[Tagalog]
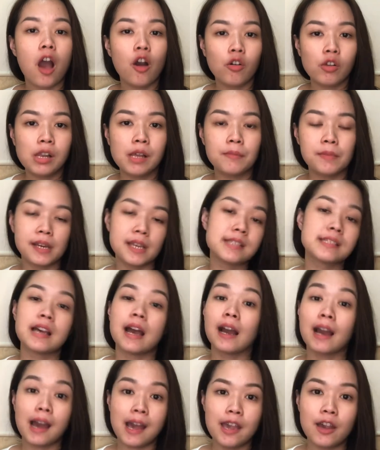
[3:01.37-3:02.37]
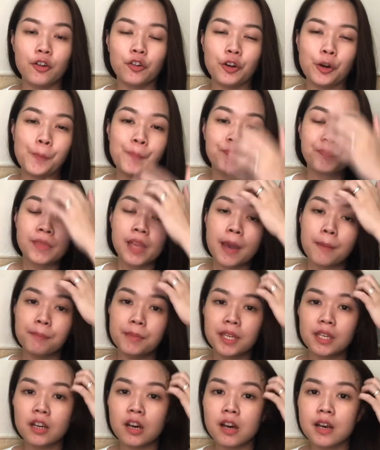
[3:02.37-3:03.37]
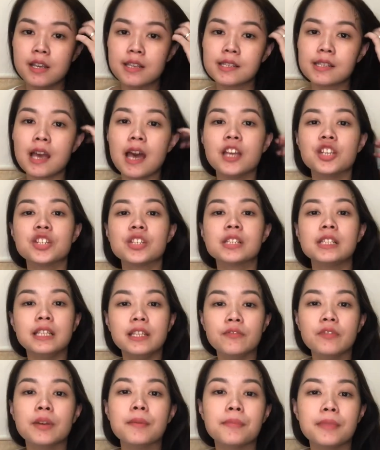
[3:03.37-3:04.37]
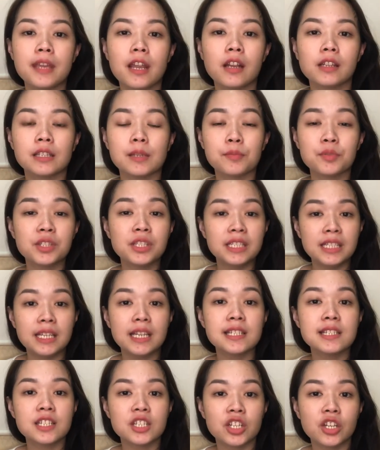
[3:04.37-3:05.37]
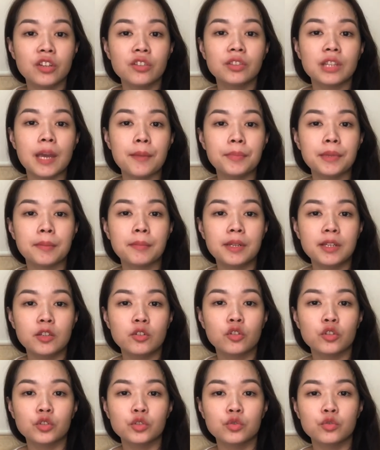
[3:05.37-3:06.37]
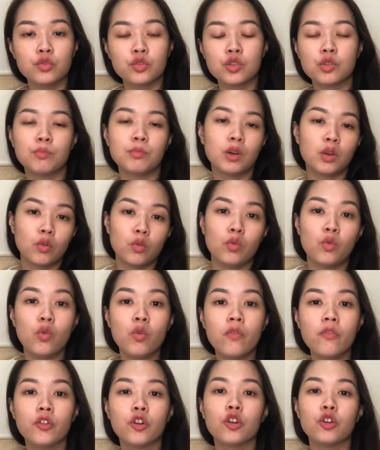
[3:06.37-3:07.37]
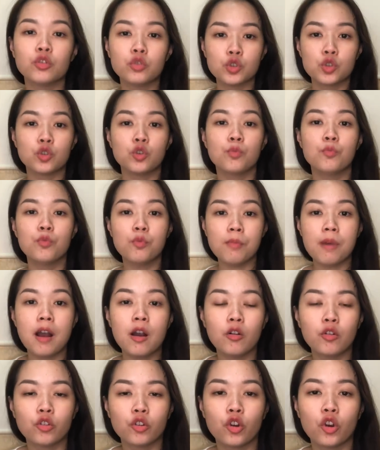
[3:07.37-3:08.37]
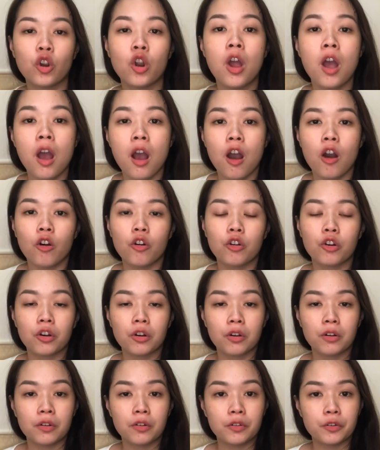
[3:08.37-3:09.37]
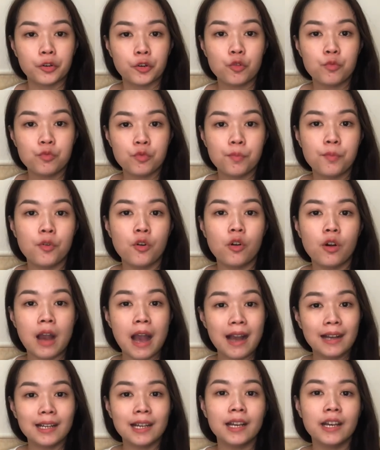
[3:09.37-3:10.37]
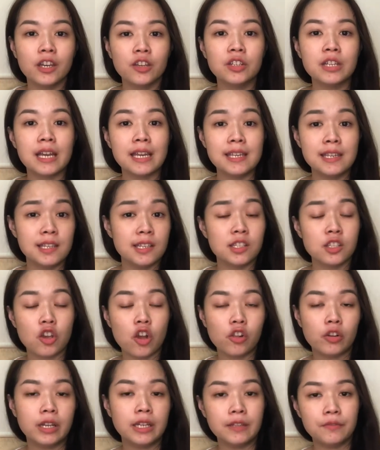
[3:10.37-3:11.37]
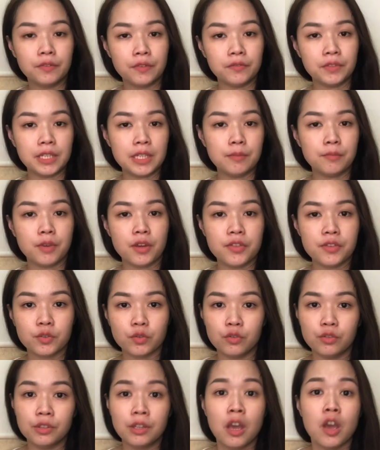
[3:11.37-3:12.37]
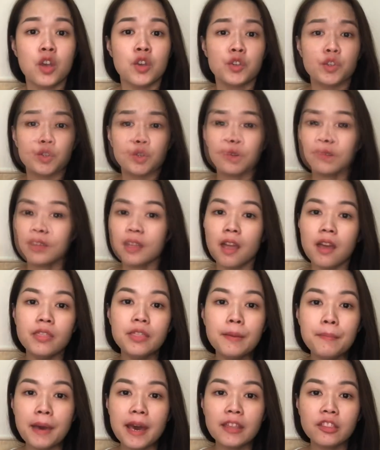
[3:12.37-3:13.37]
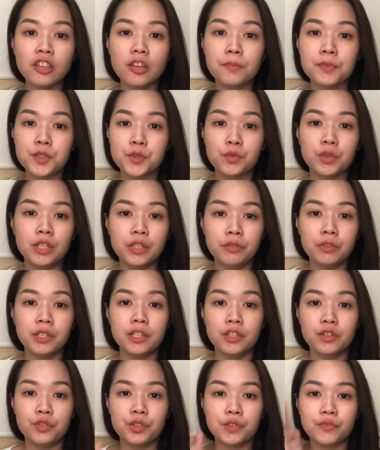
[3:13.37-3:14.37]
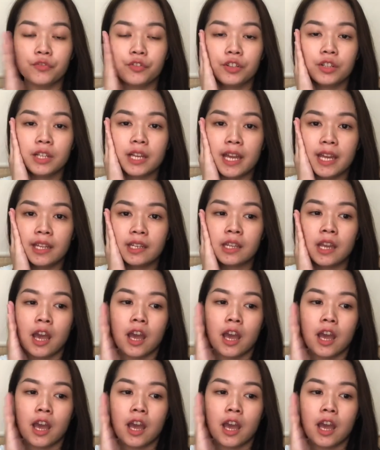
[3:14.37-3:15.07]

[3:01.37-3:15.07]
ako lang mag-isa, kaya ko. Because I just leave him there. Tapos hindi kasi siya yung type na malikot, yung gustong mag-roll over or gustong bumangon or, or, or umupo. Hanggang ngayon na, he is already 15 months old. So, the bathtub is really, really useful. And